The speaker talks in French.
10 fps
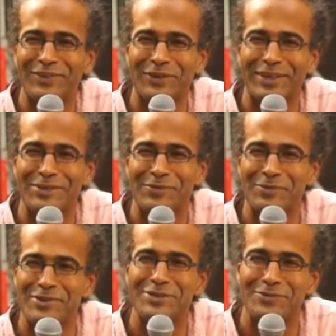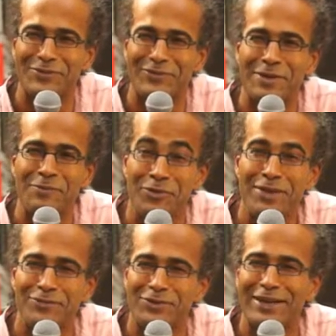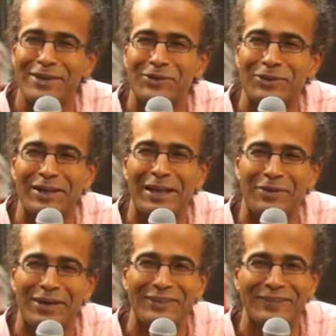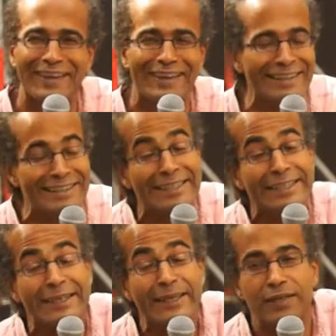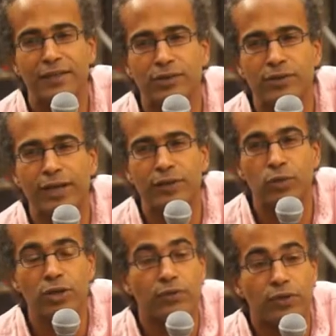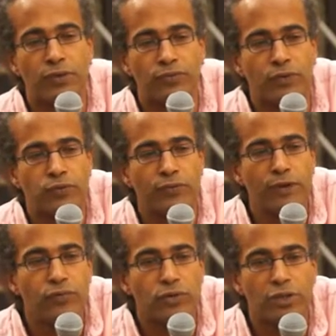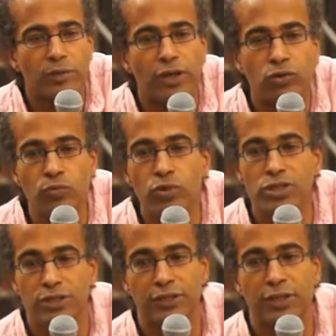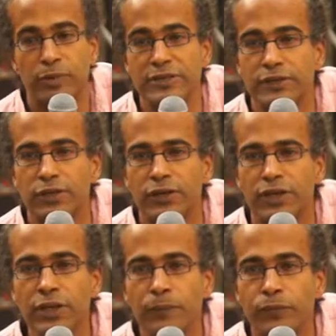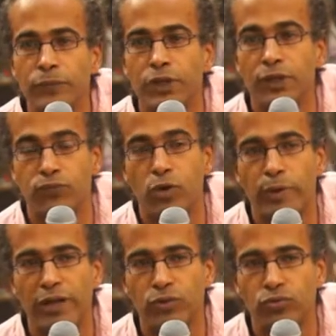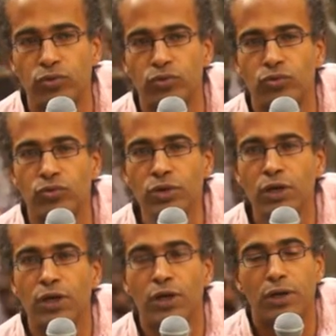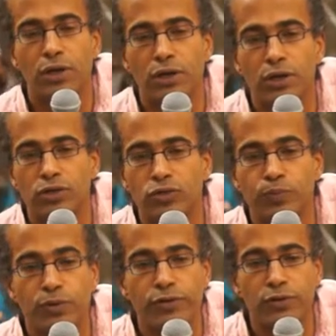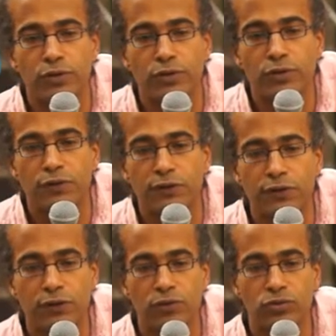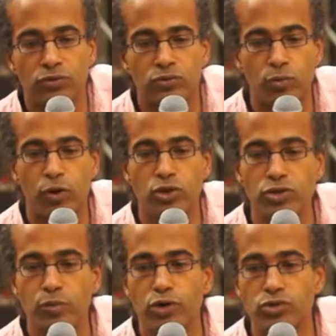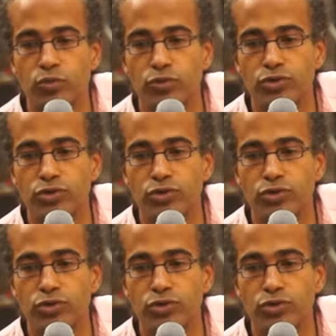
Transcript: en tant qu'agent public, je me filme. Oui, il faut aller contre la loi dans ce cas-là. Concrètement, il faut le faire. Il faut dire, bah non, moi j'achèterai pas cette connerie. Il faut en parler autour de nous. je pense que c'est de proche en proche qu'on peut